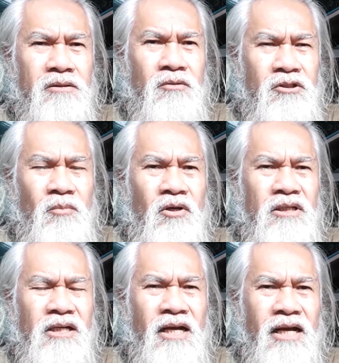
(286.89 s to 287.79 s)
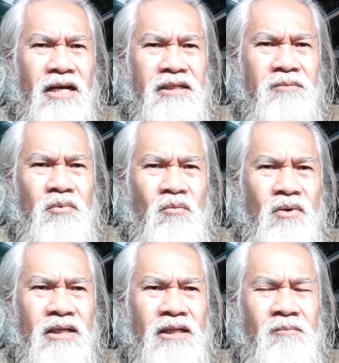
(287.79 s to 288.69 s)
โดยเฉพาะเรื่องอาหารเนี่ยผม
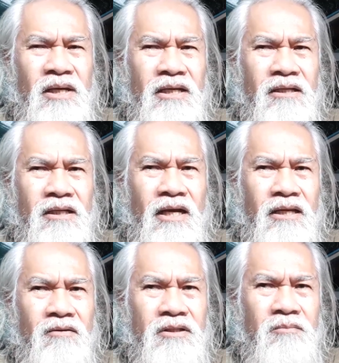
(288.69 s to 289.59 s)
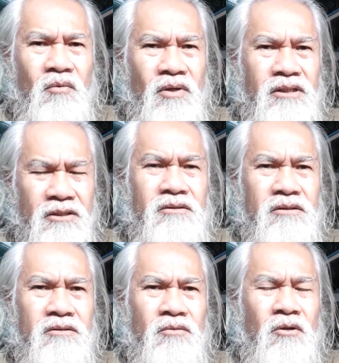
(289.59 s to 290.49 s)
ว่าทำให้ร่างกายเรานี่ผมว่าจะ
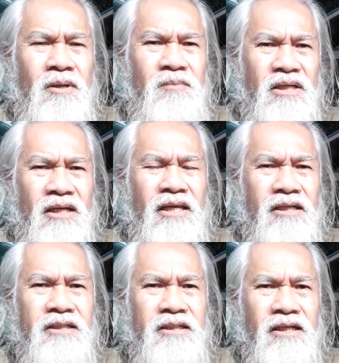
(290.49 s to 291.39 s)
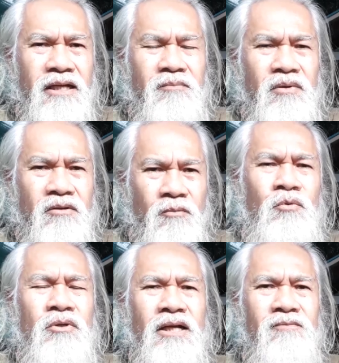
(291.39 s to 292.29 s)
สุขภาพจะแข็งแรงขึ้นนะครับขอบ
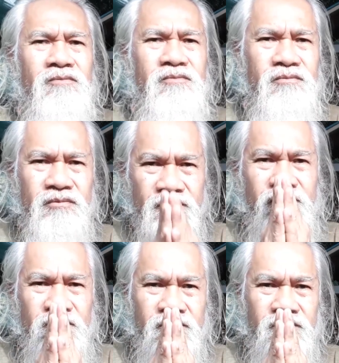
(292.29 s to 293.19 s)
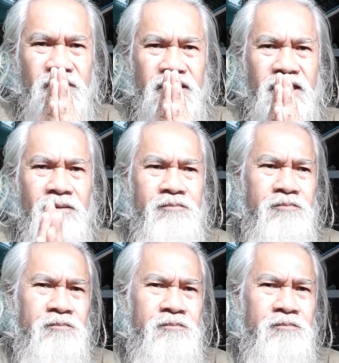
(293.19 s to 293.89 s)
คุณครับสวัสดีครับ